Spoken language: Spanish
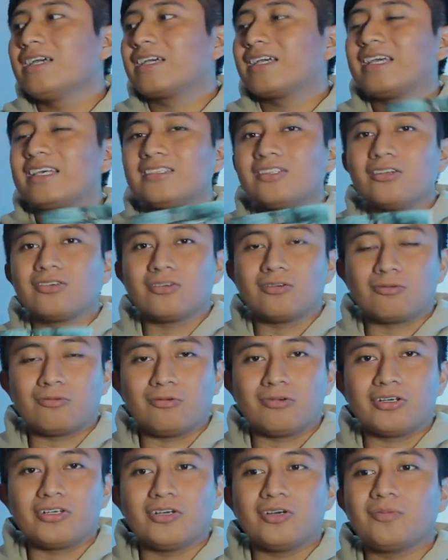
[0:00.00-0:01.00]
qué es lo que
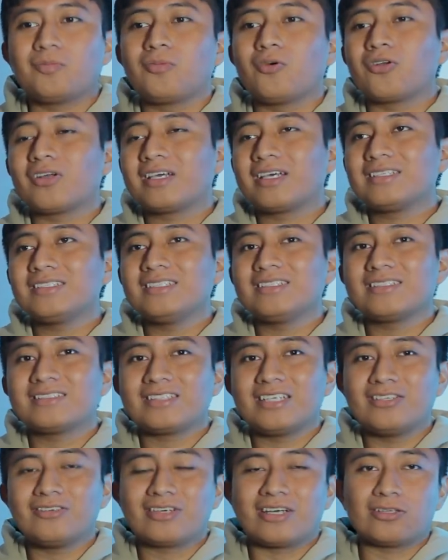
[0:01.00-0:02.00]
ocurrió, por qué es
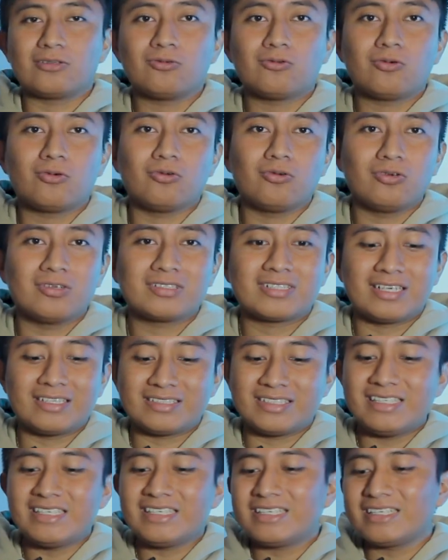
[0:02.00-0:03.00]
necesario que tú
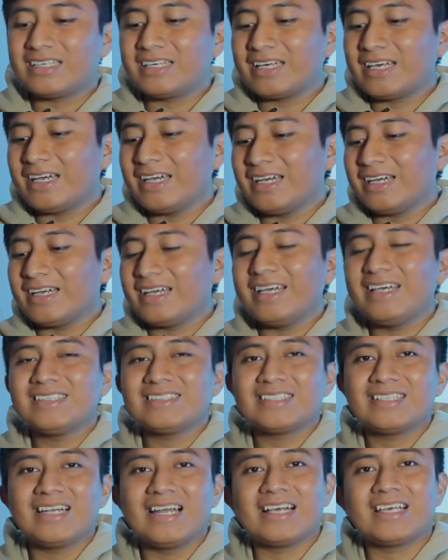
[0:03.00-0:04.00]
conozcas y qué
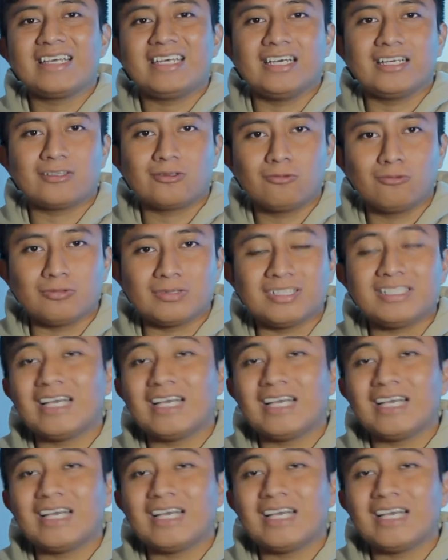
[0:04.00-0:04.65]
es la quietud.